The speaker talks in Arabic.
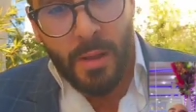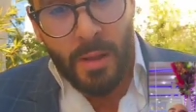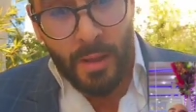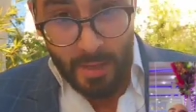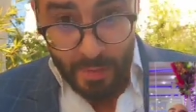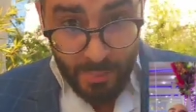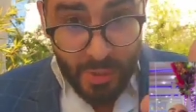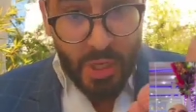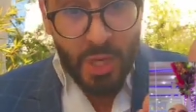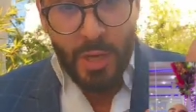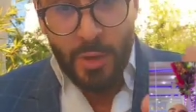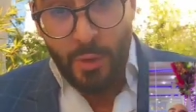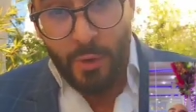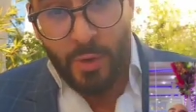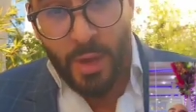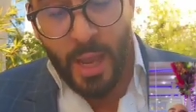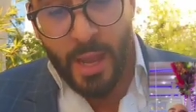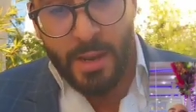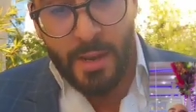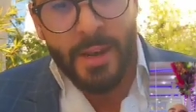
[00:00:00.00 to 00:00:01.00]
نمشي
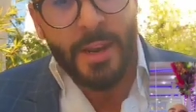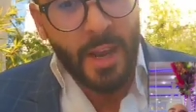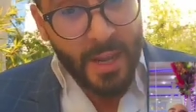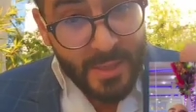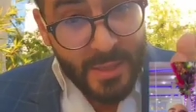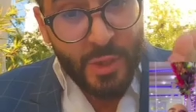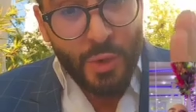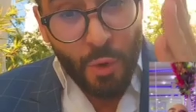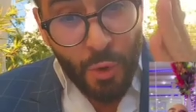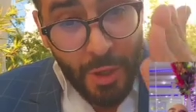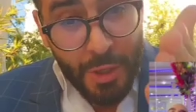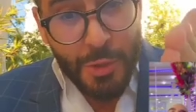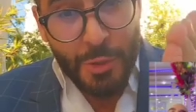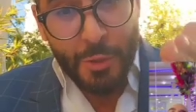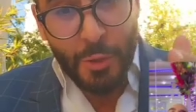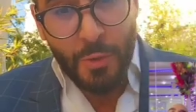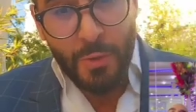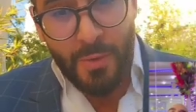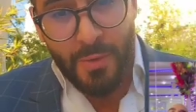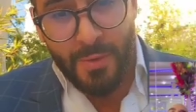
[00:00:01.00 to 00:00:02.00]
ليوكان نقصدو
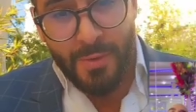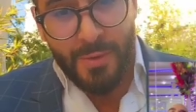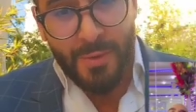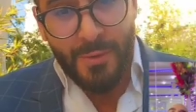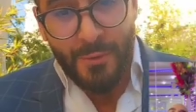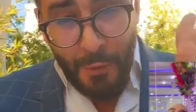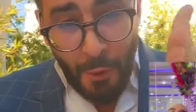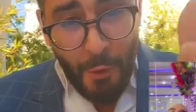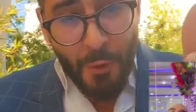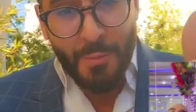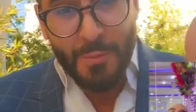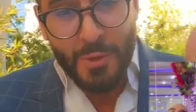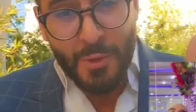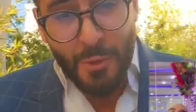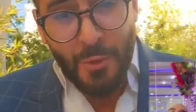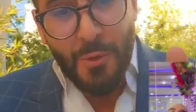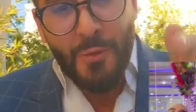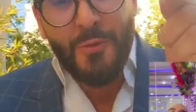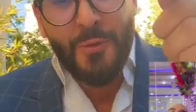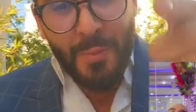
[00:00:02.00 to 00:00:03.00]
عنده في
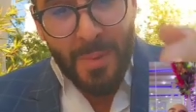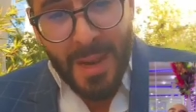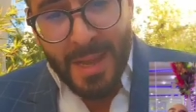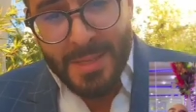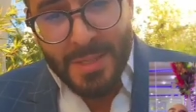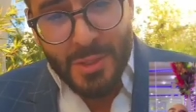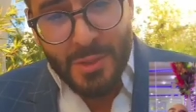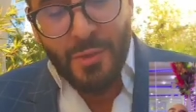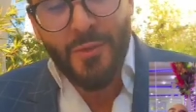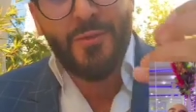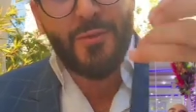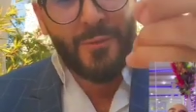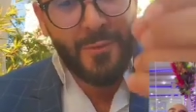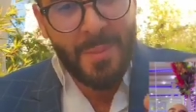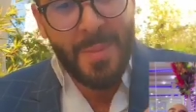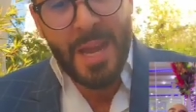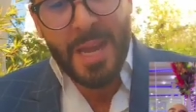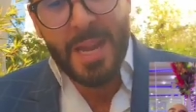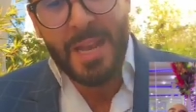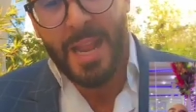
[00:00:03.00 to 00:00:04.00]
حومته في بلاصتو في
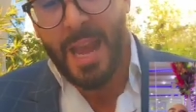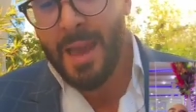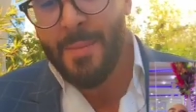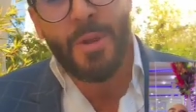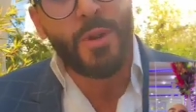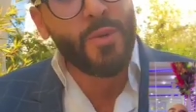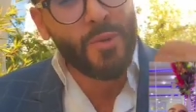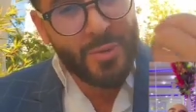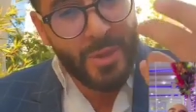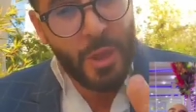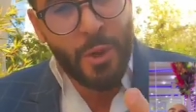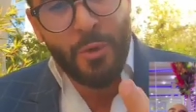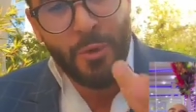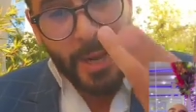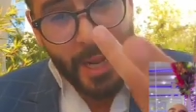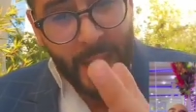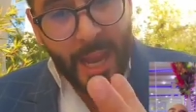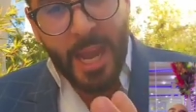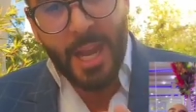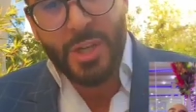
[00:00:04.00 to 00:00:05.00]
مكان العمل ونديرو
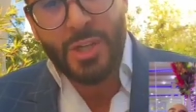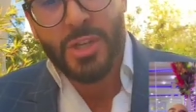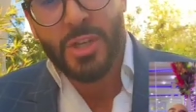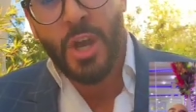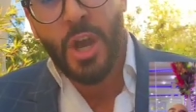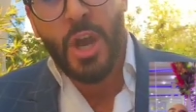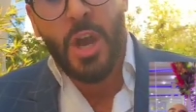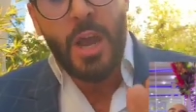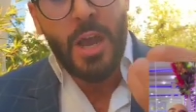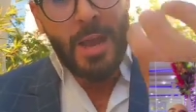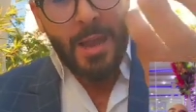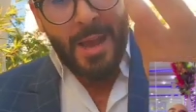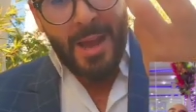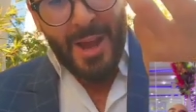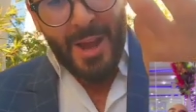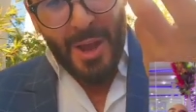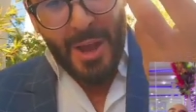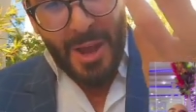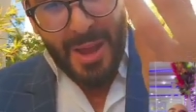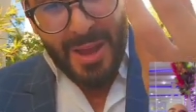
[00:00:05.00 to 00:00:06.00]
نقاش
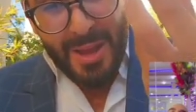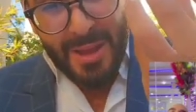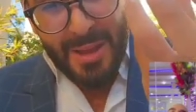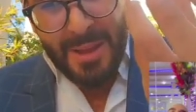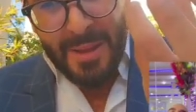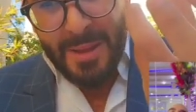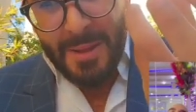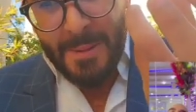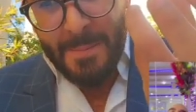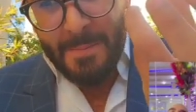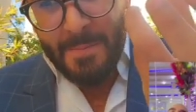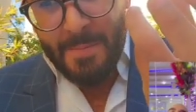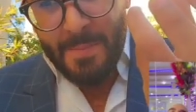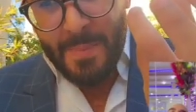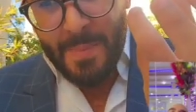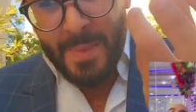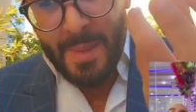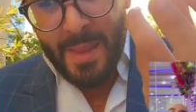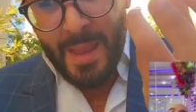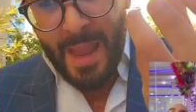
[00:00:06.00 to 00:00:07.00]
آه
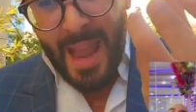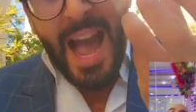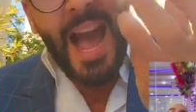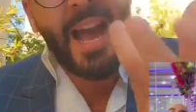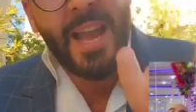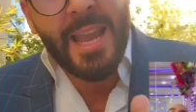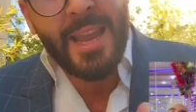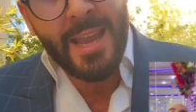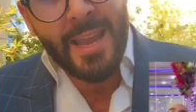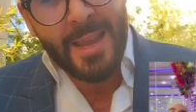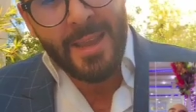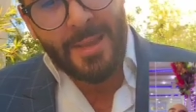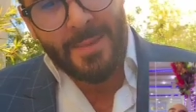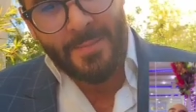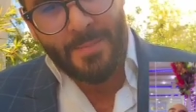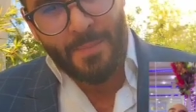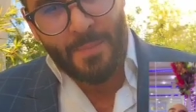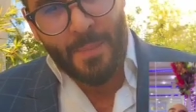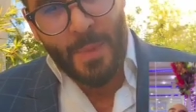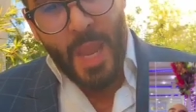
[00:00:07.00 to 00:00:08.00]
حقيقي
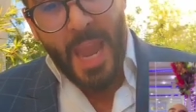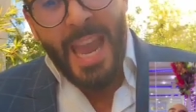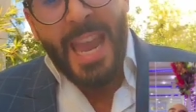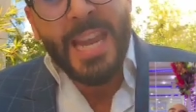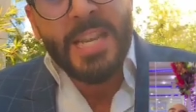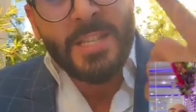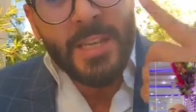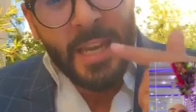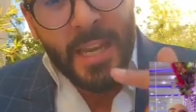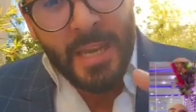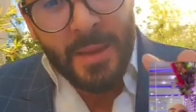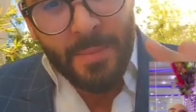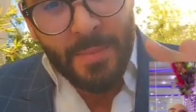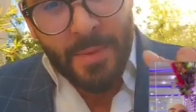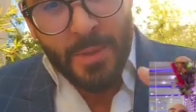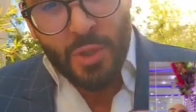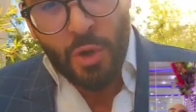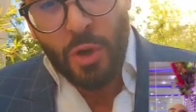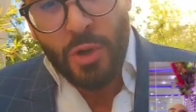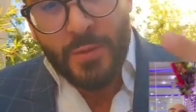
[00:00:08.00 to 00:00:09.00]
حيت عيب
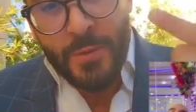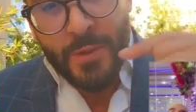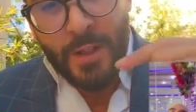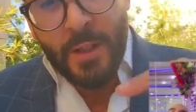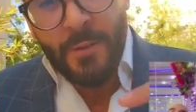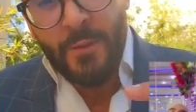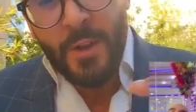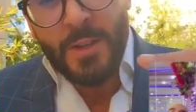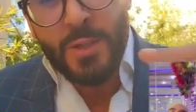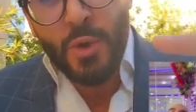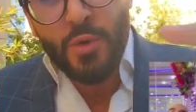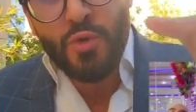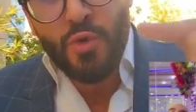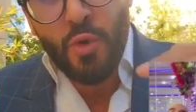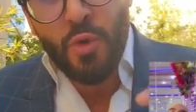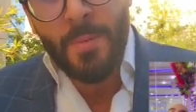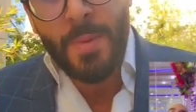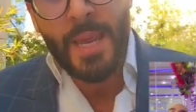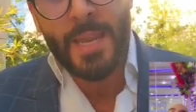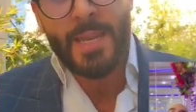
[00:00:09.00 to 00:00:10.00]
تخرج في التلفازه
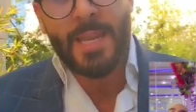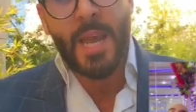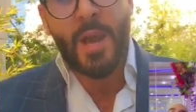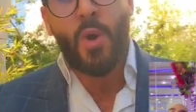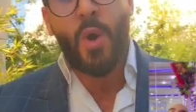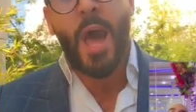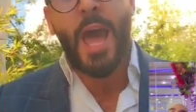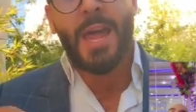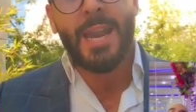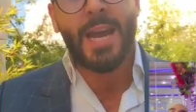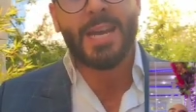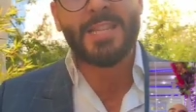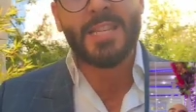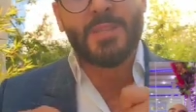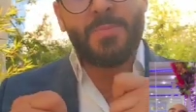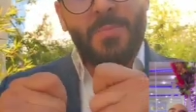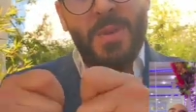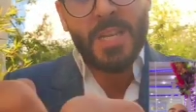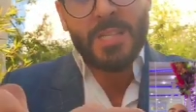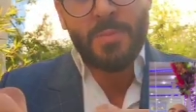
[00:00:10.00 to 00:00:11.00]
وتقول بانه انا
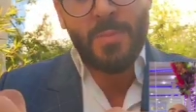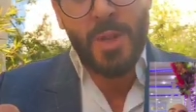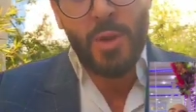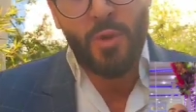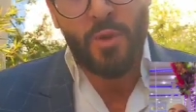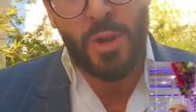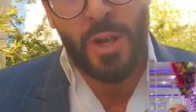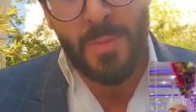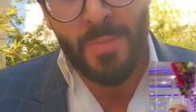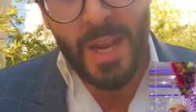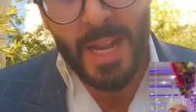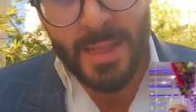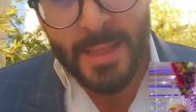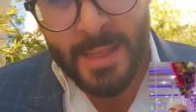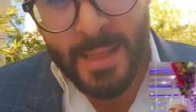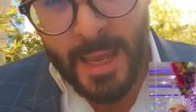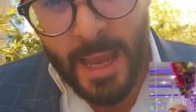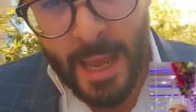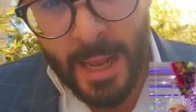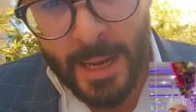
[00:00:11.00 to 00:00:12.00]
عطيت 100 مليون
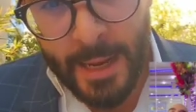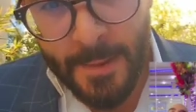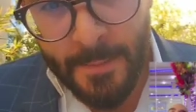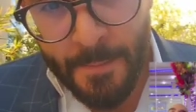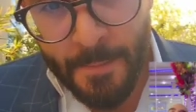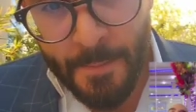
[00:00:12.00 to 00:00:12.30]
للبلاد ديالي